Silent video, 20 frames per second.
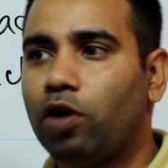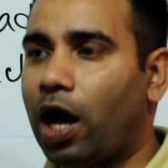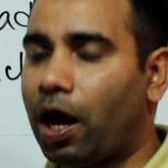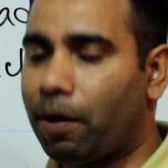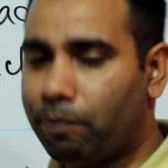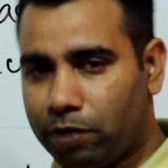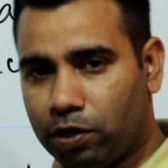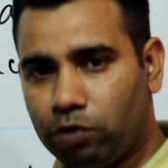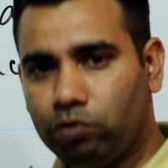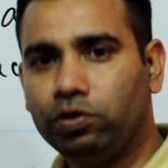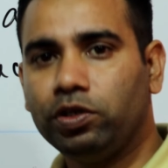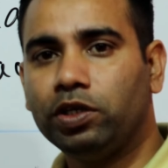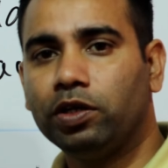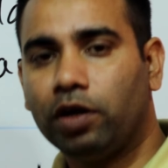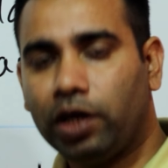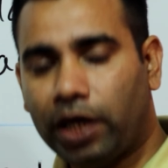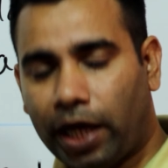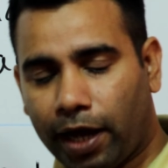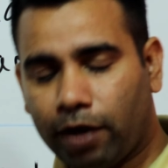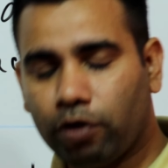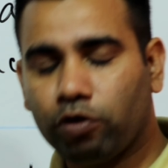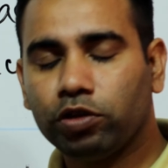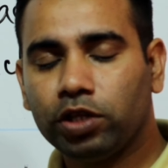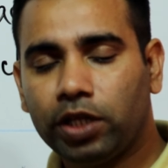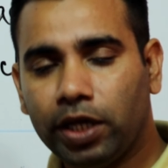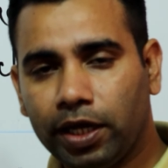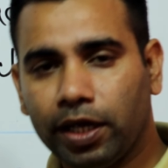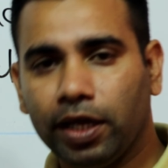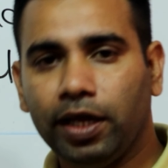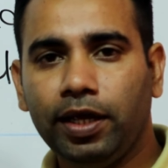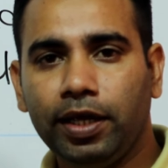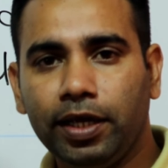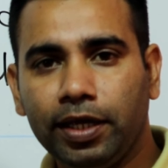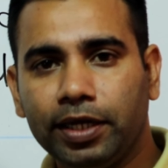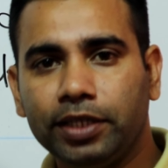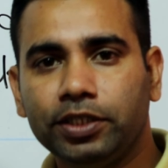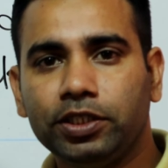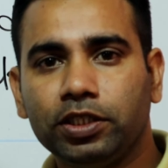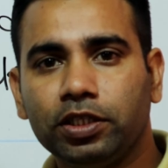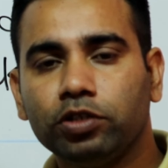তো আমরাও এখন থেকে
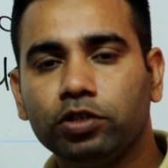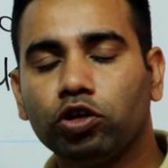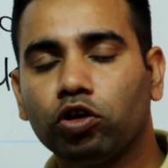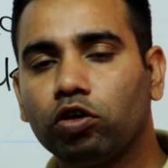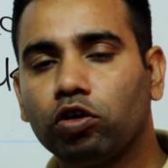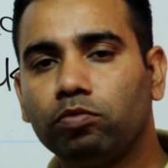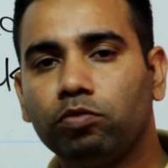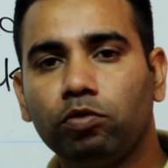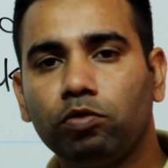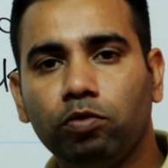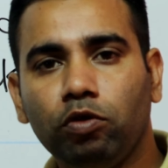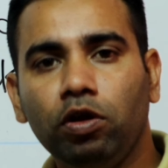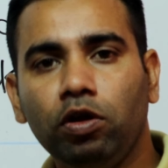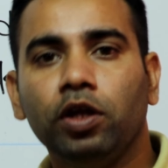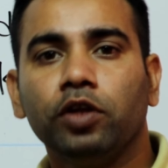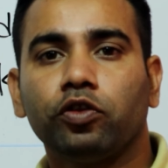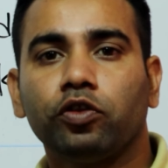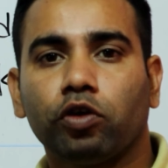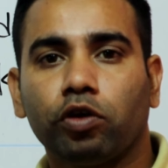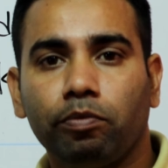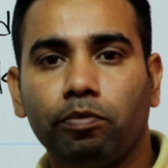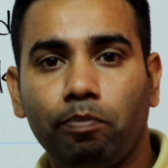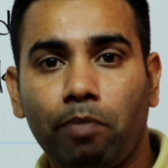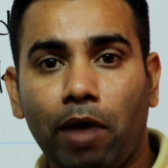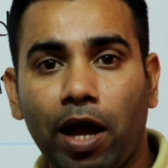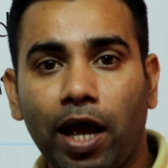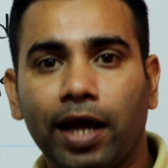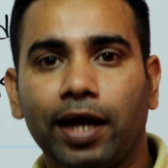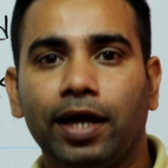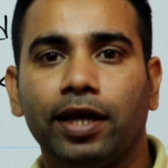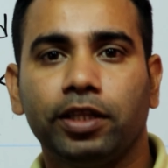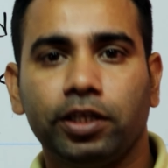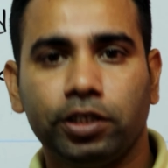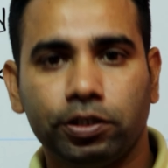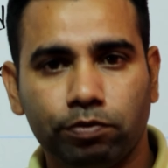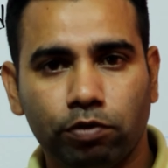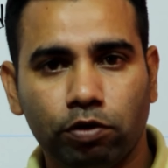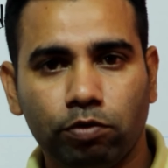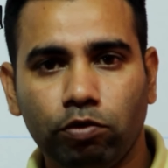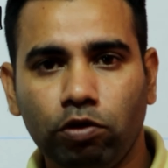ইংরেজিতে যখন বলবো তখন
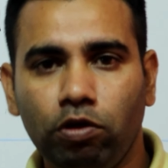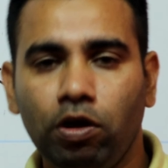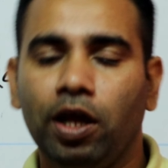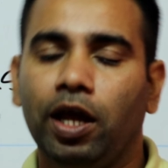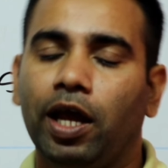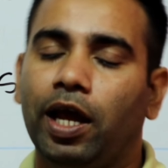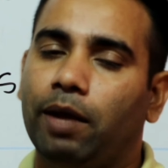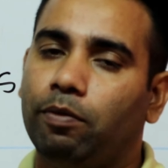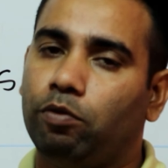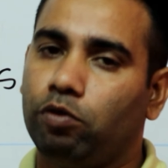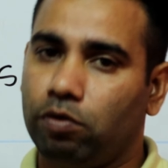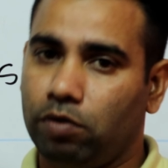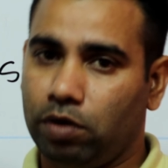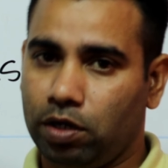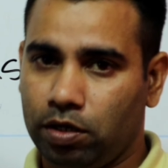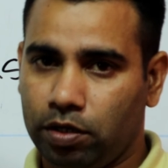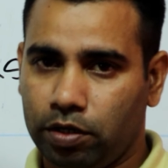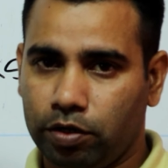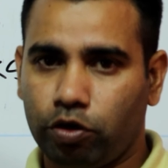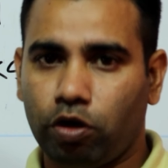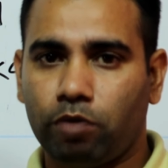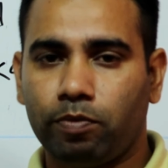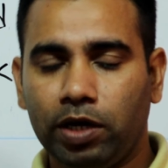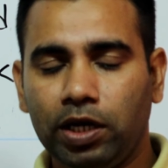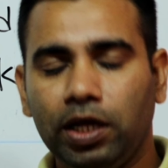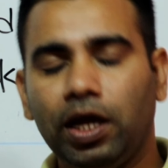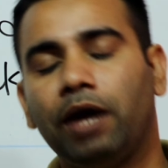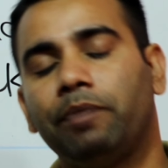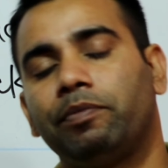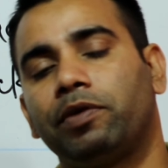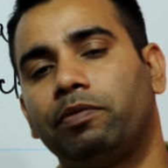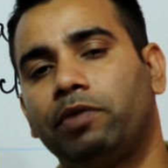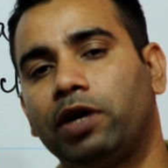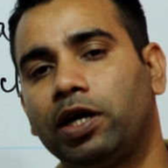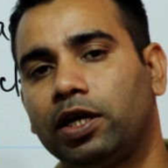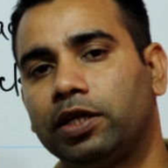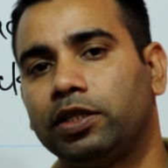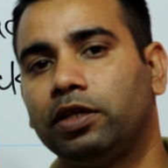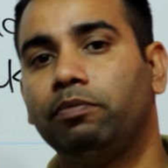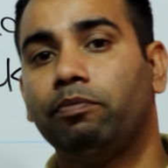বাংলাদেশ বলবো এবং নর্মালি আমরা
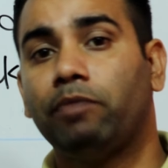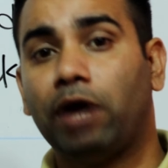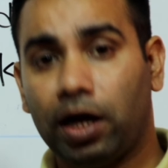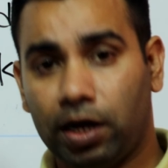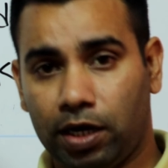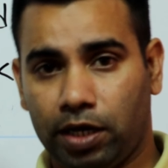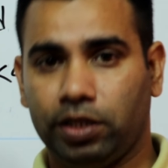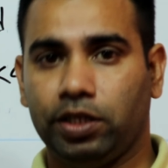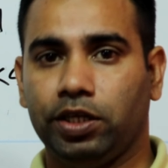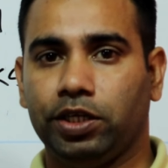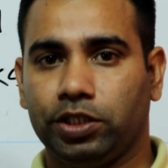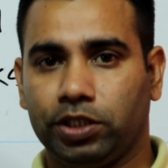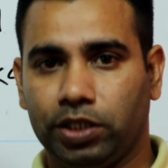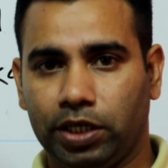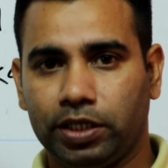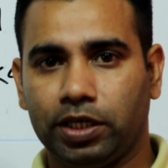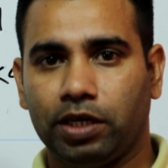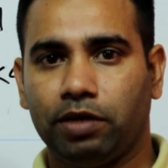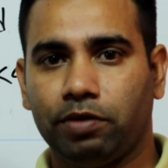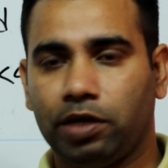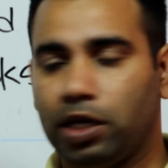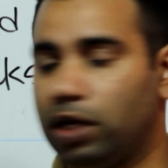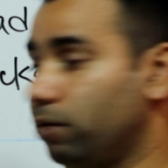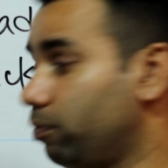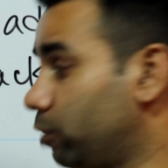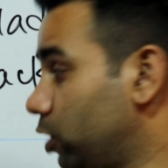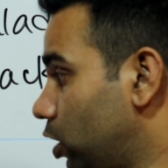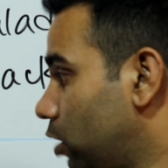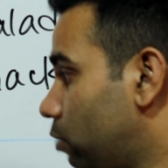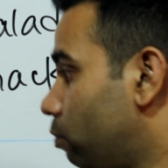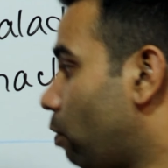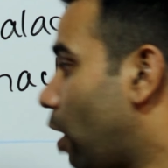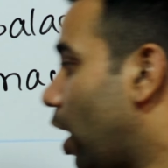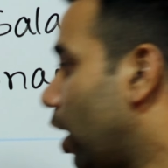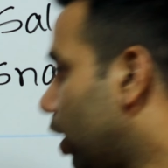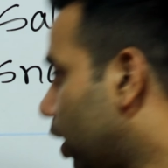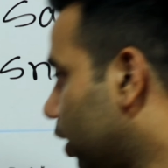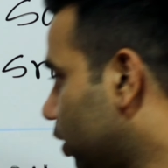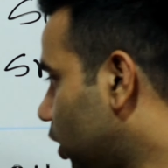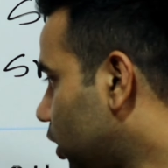বাংলাতে বাংলাদেশ এটা আমাদের
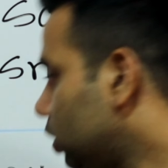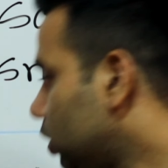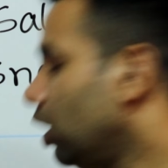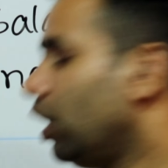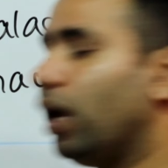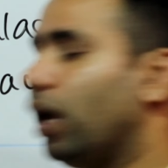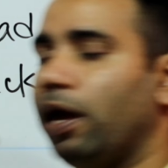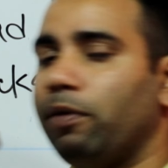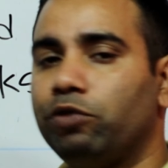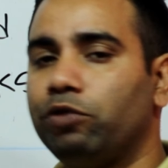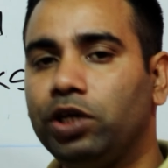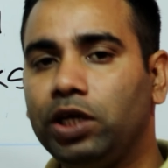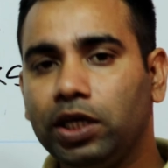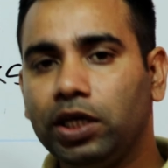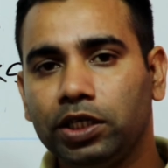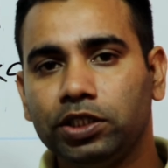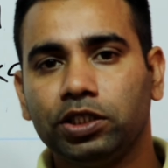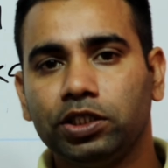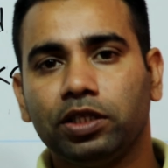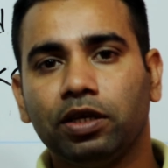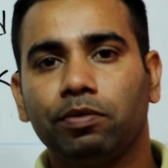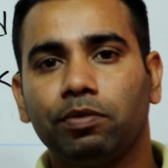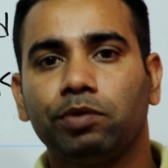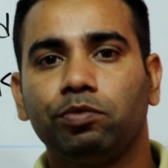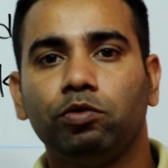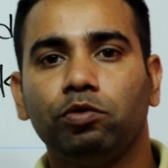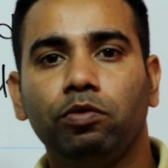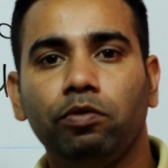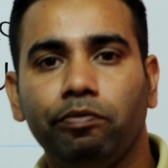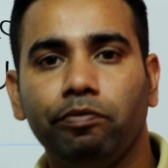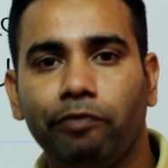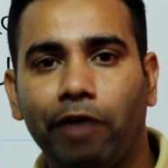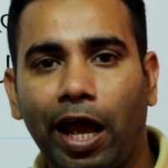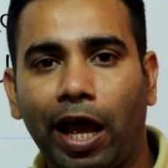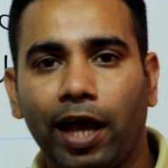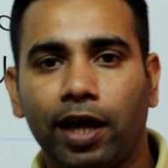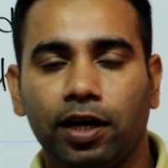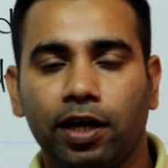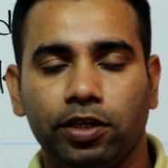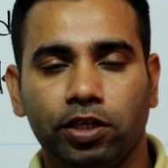বাংলাদেশ এবং ইংরেজিতে আমরা বলবো
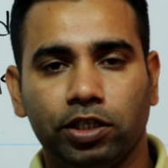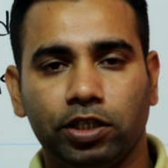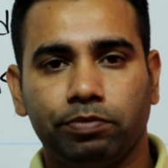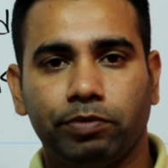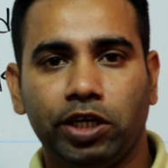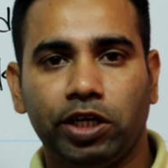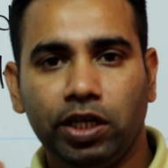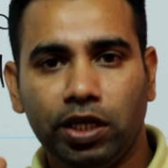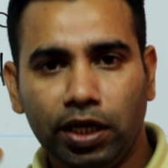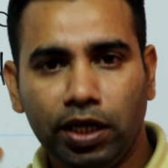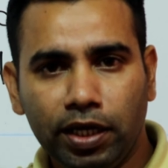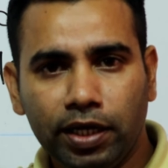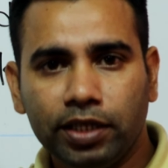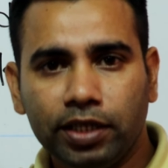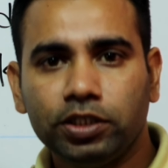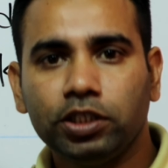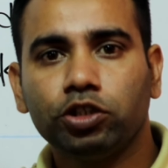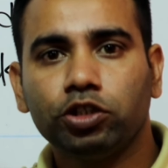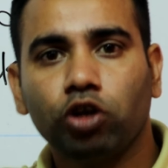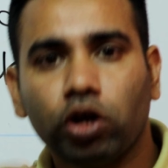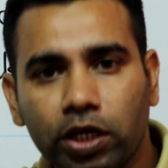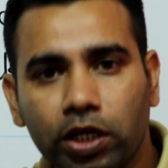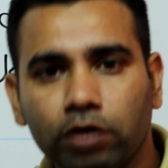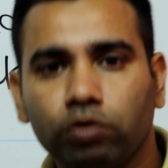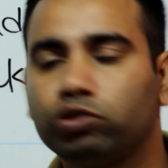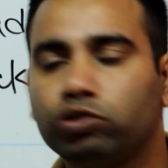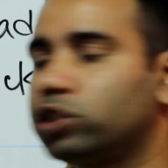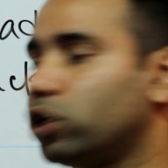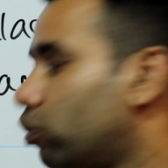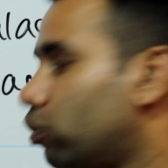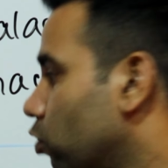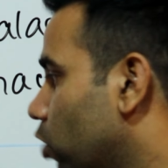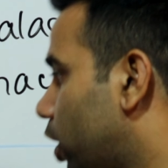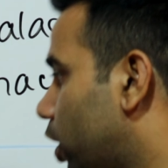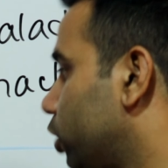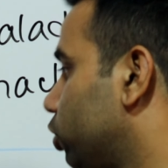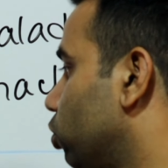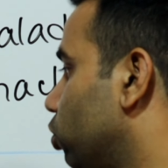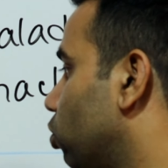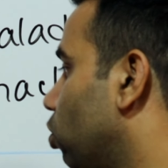বাংলাদেশ মানে ইংরেজি সঠিক উচ্চারণ
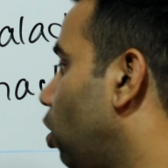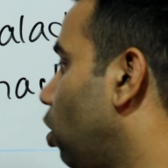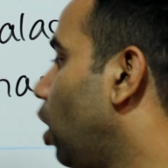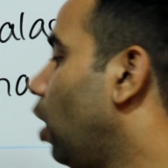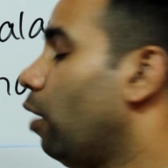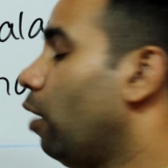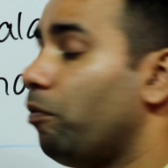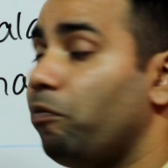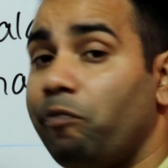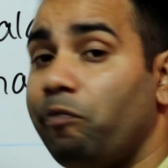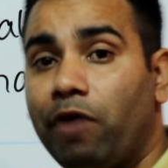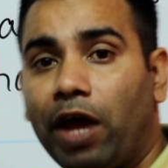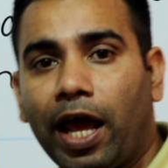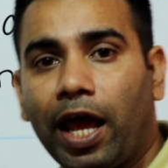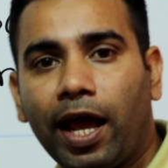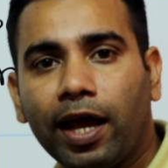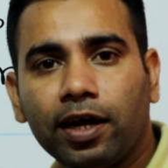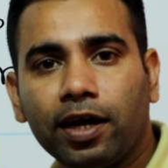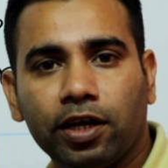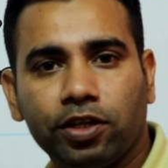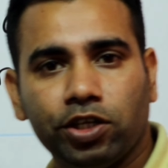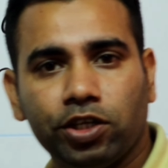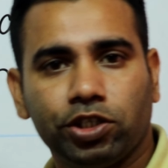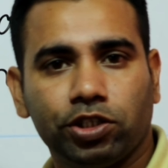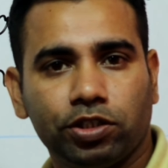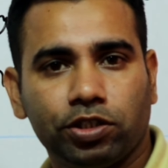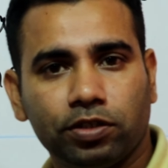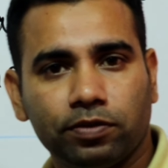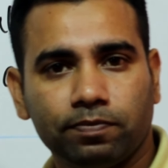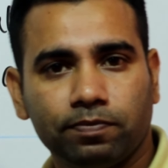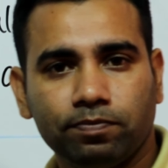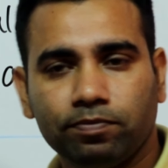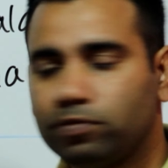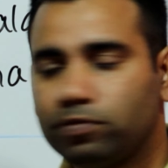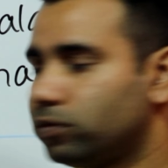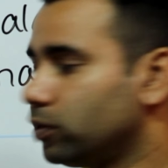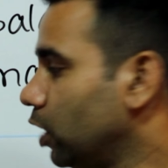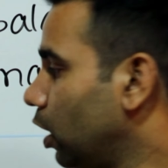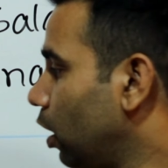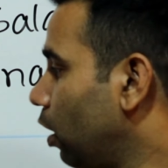করার জন্য বাংলাদেশ
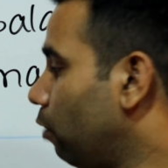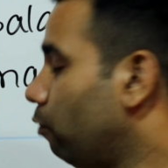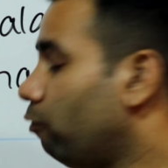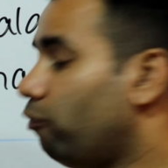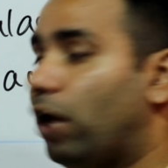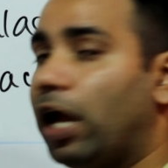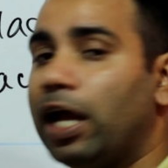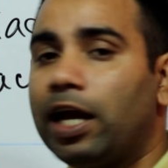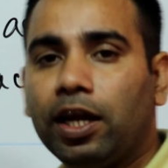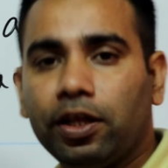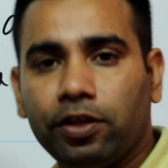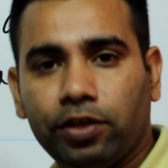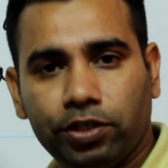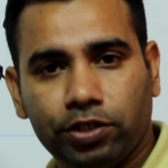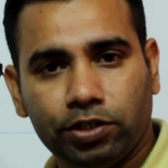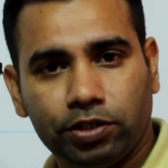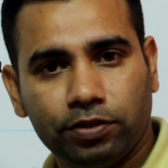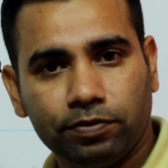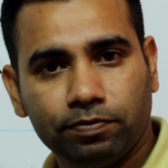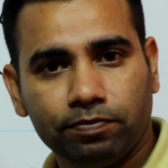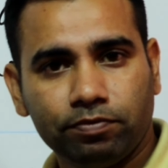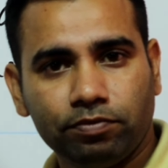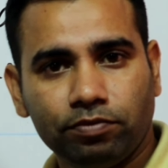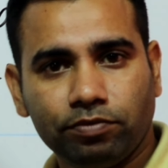বাংলাদেশ